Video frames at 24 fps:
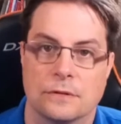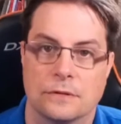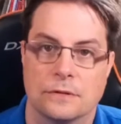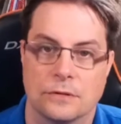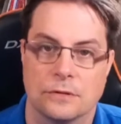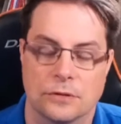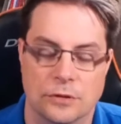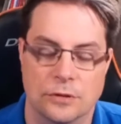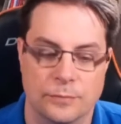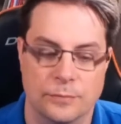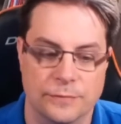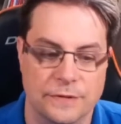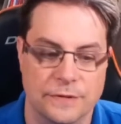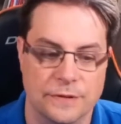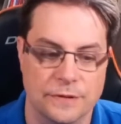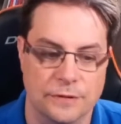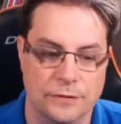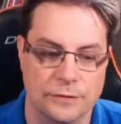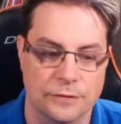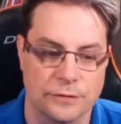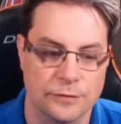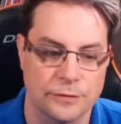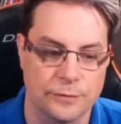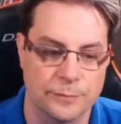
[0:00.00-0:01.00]
comme
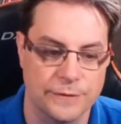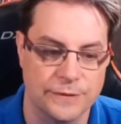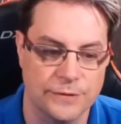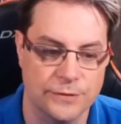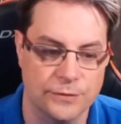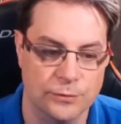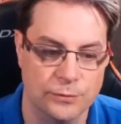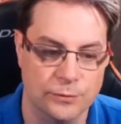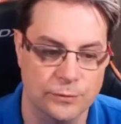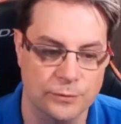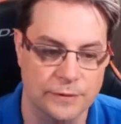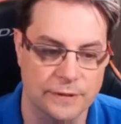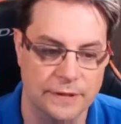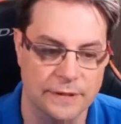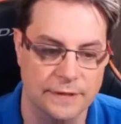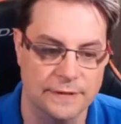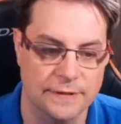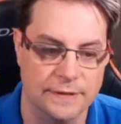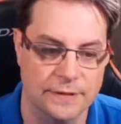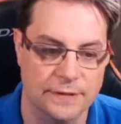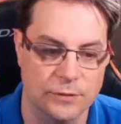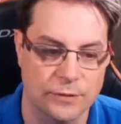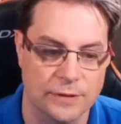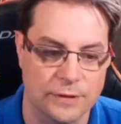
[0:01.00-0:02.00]
euh, Python est
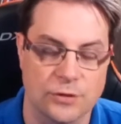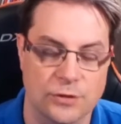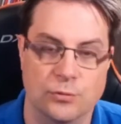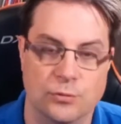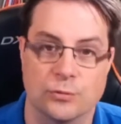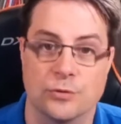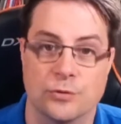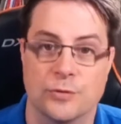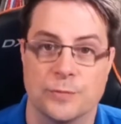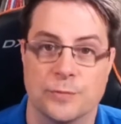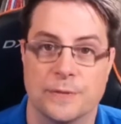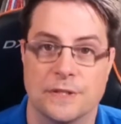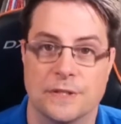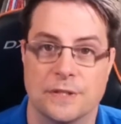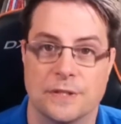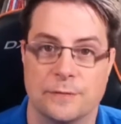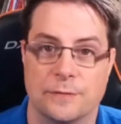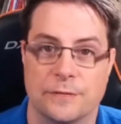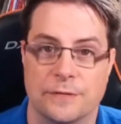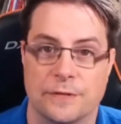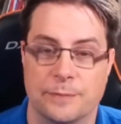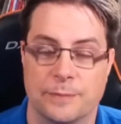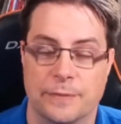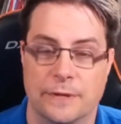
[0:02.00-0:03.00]
un langage où on ne
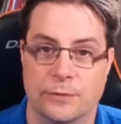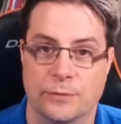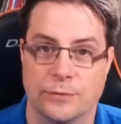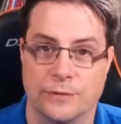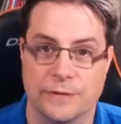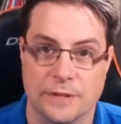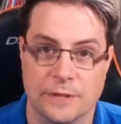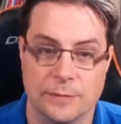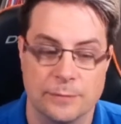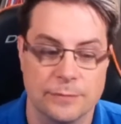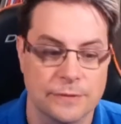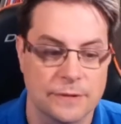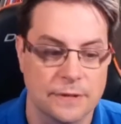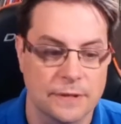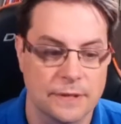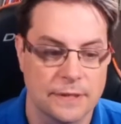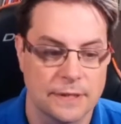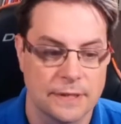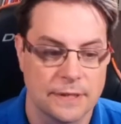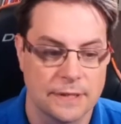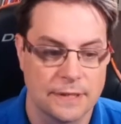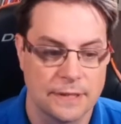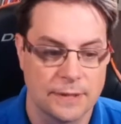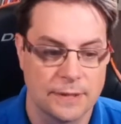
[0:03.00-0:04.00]
spécifie pas le type,
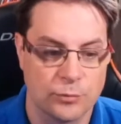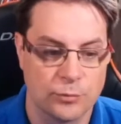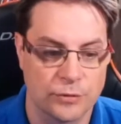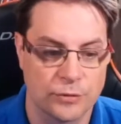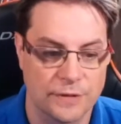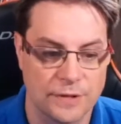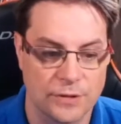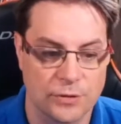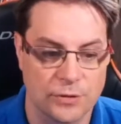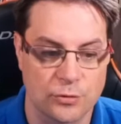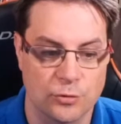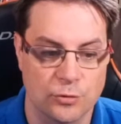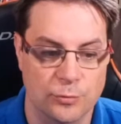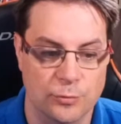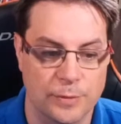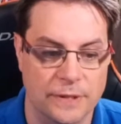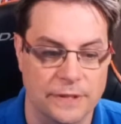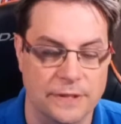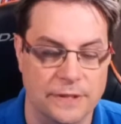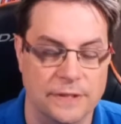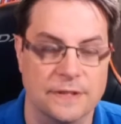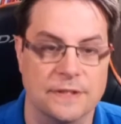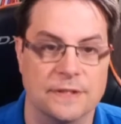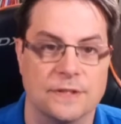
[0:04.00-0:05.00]
pour dire que l'on parle
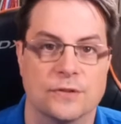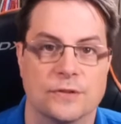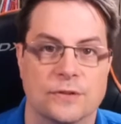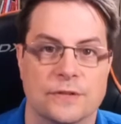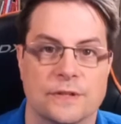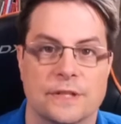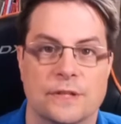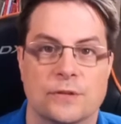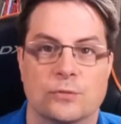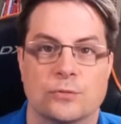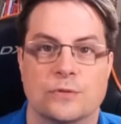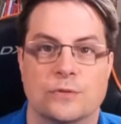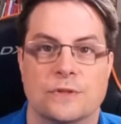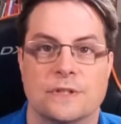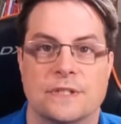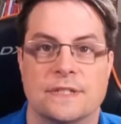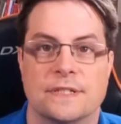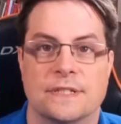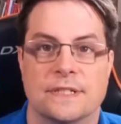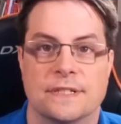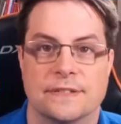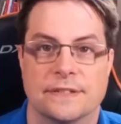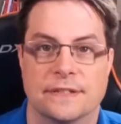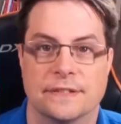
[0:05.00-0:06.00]
d'un dictionnaire, on utilise
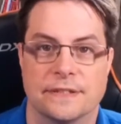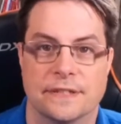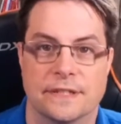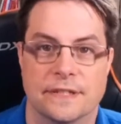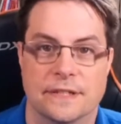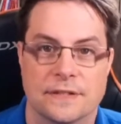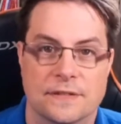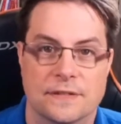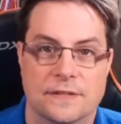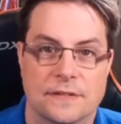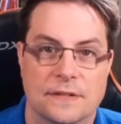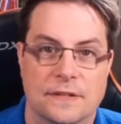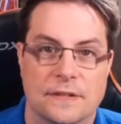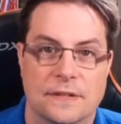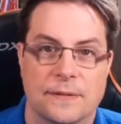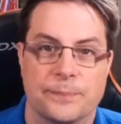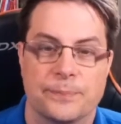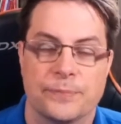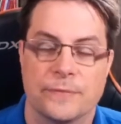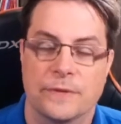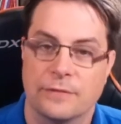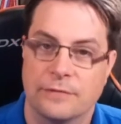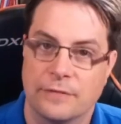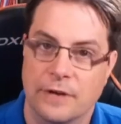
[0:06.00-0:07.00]
la syntaxe
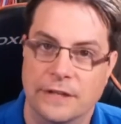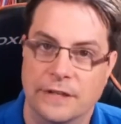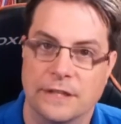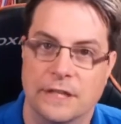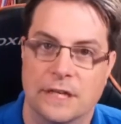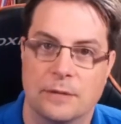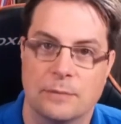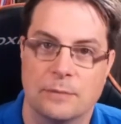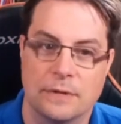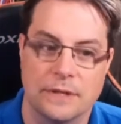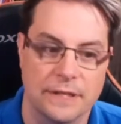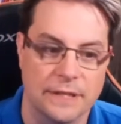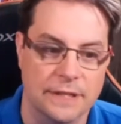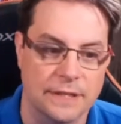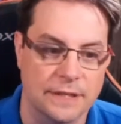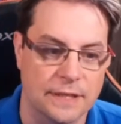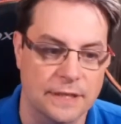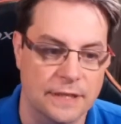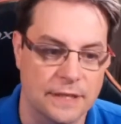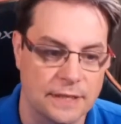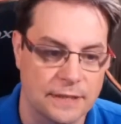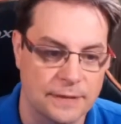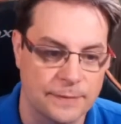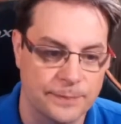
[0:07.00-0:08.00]
variable
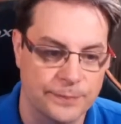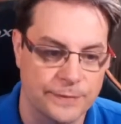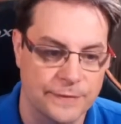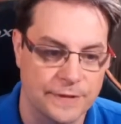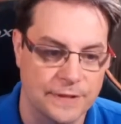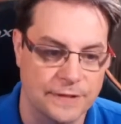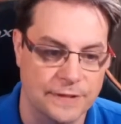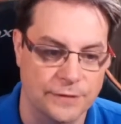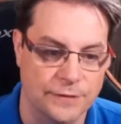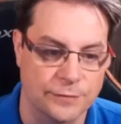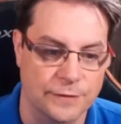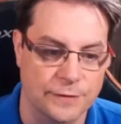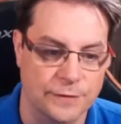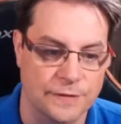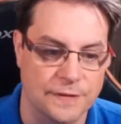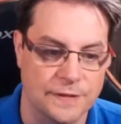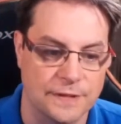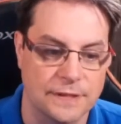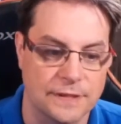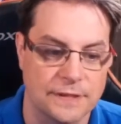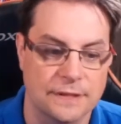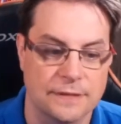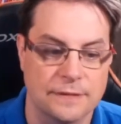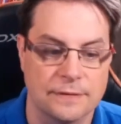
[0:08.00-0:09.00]
égale, et cette
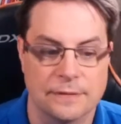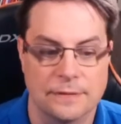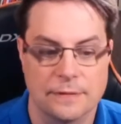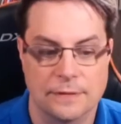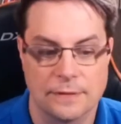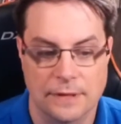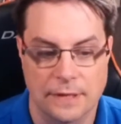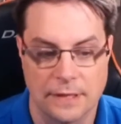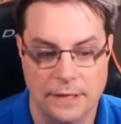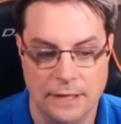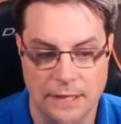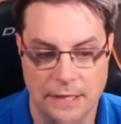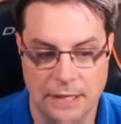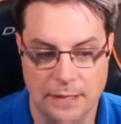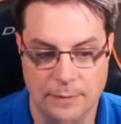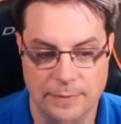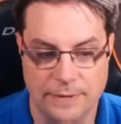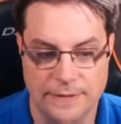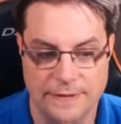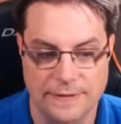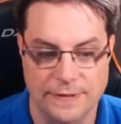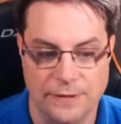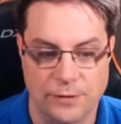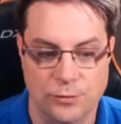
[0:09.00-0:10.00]
fois-ci, à la
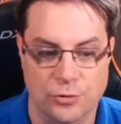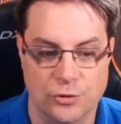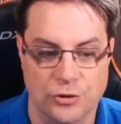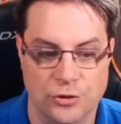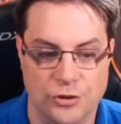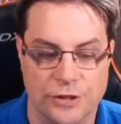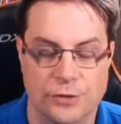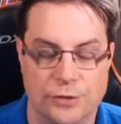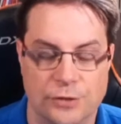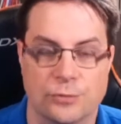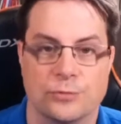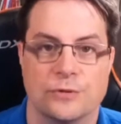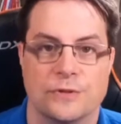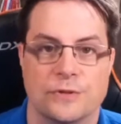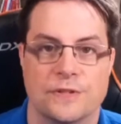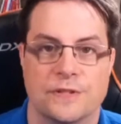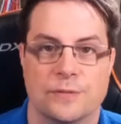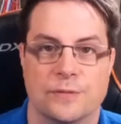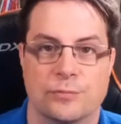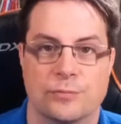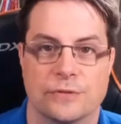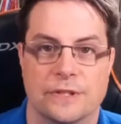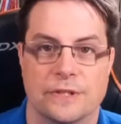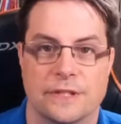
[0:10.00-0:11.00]
place des crochets qu'on utilisait
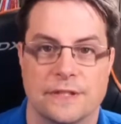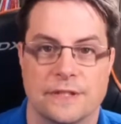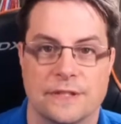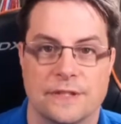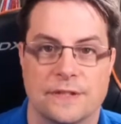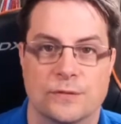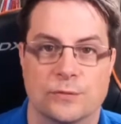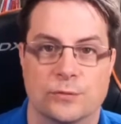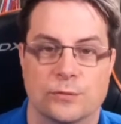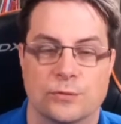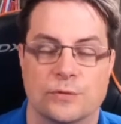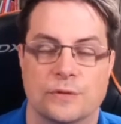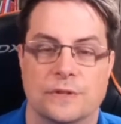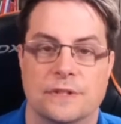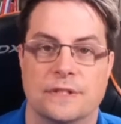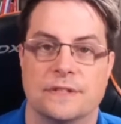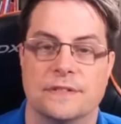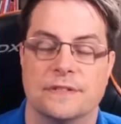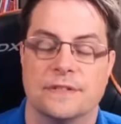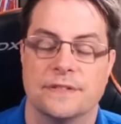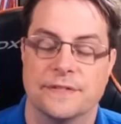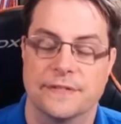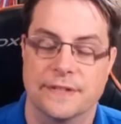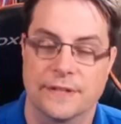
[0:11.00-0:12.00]
pour les listes, on utilise
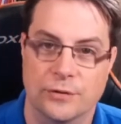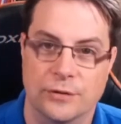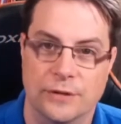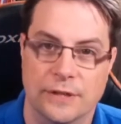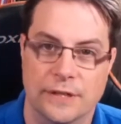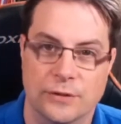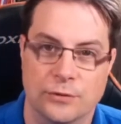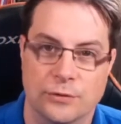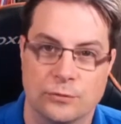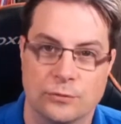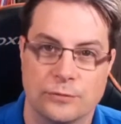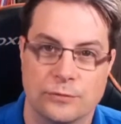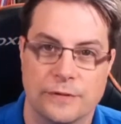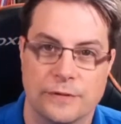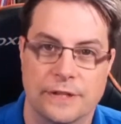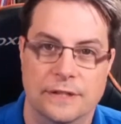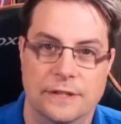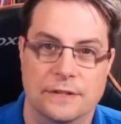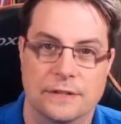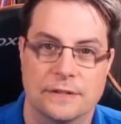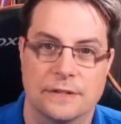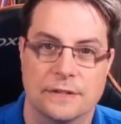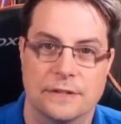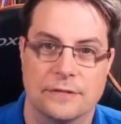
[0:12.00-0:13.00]
des accolades
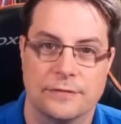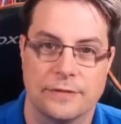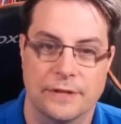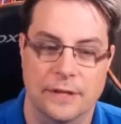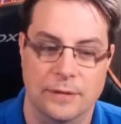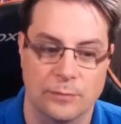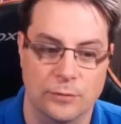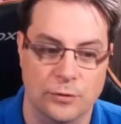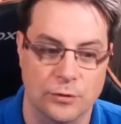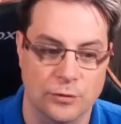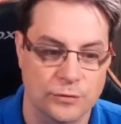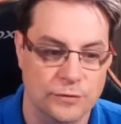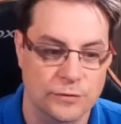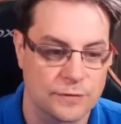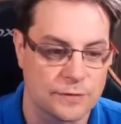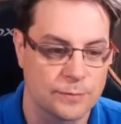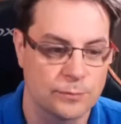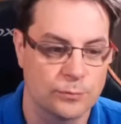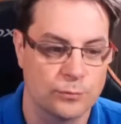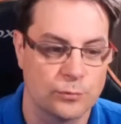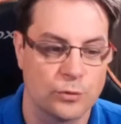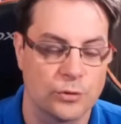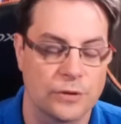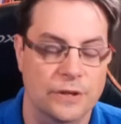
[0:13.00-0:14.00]
ouvertes et fermantes
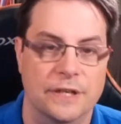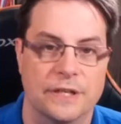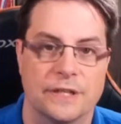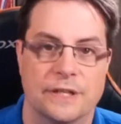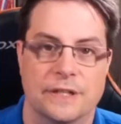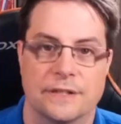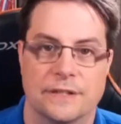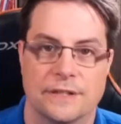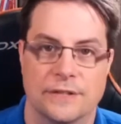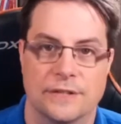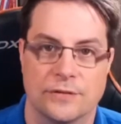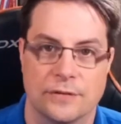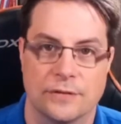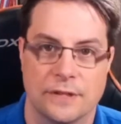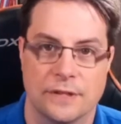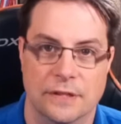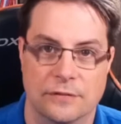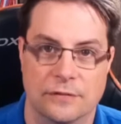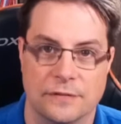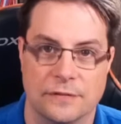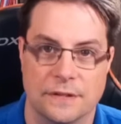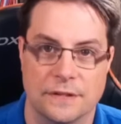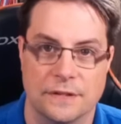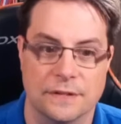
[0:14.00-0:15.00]
pour créer un dictionnaire
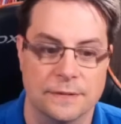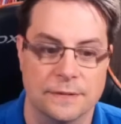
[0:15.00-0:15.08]
vide.